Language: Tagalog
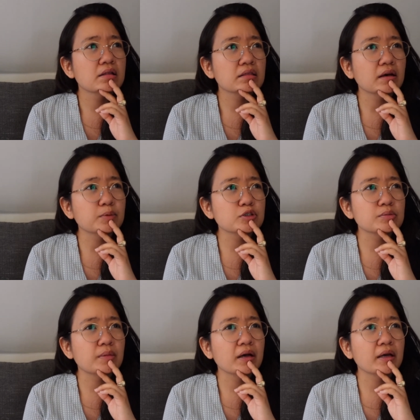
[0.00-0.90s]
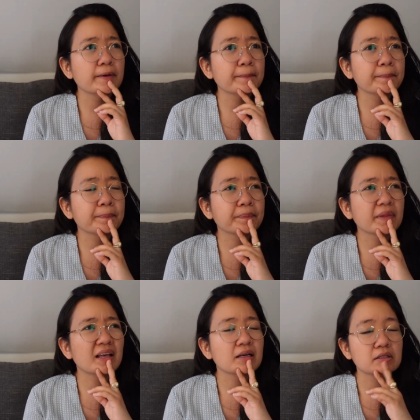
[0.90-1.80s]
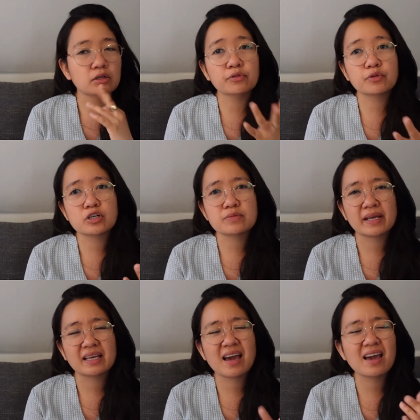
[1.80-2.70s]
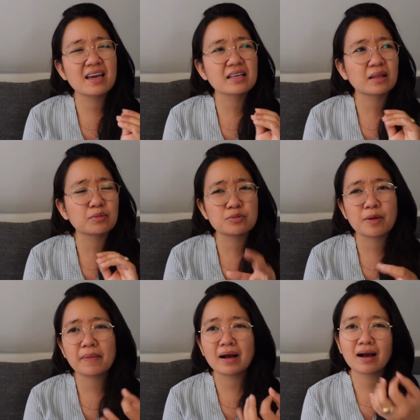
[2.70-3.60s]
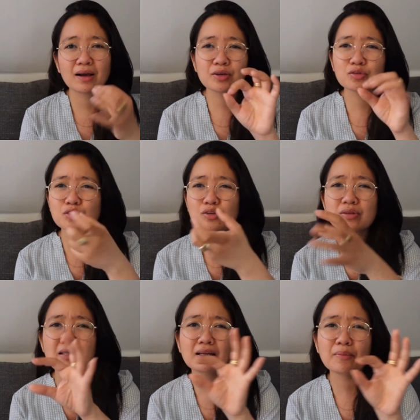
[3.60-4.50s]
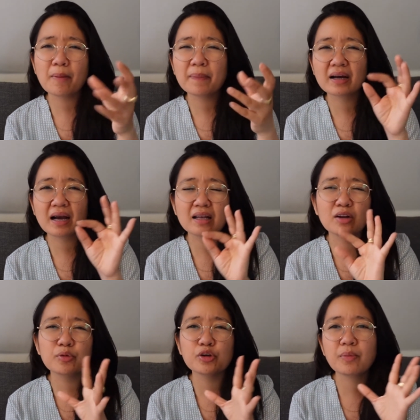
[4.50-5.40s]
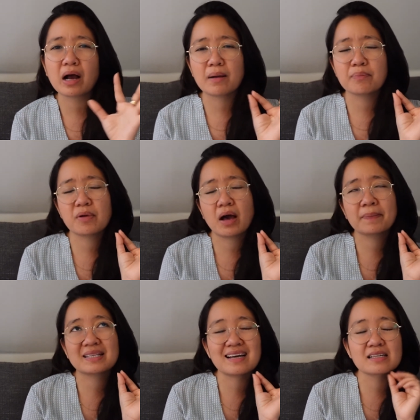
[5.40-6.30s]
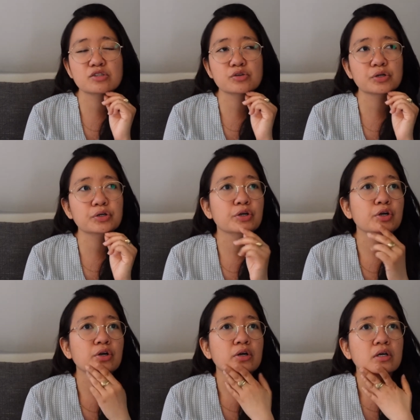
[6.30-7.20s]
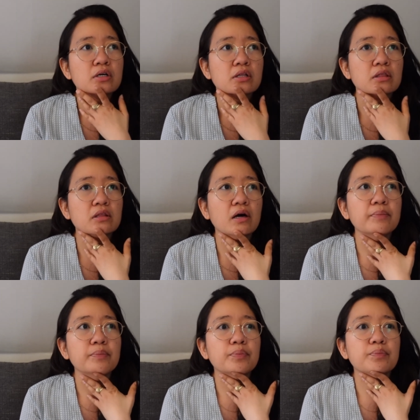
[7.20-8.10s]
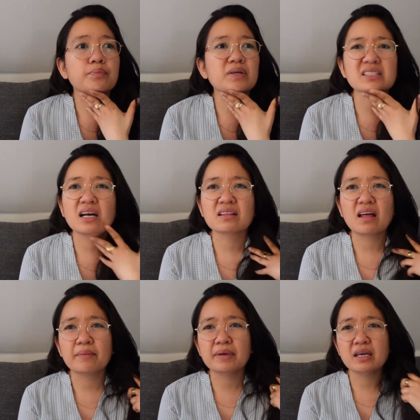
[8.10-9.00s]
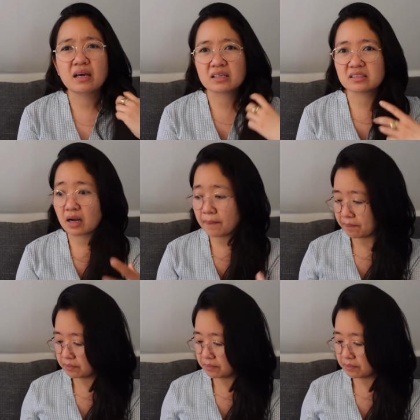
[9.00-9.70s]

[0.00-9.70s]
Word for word: Tapos may Of course, may cake. Tapos may mga cute-cute din ng mga pagkain. Alam mo yung mga appetizer. Tapos, basta ang dami. Ang sarap.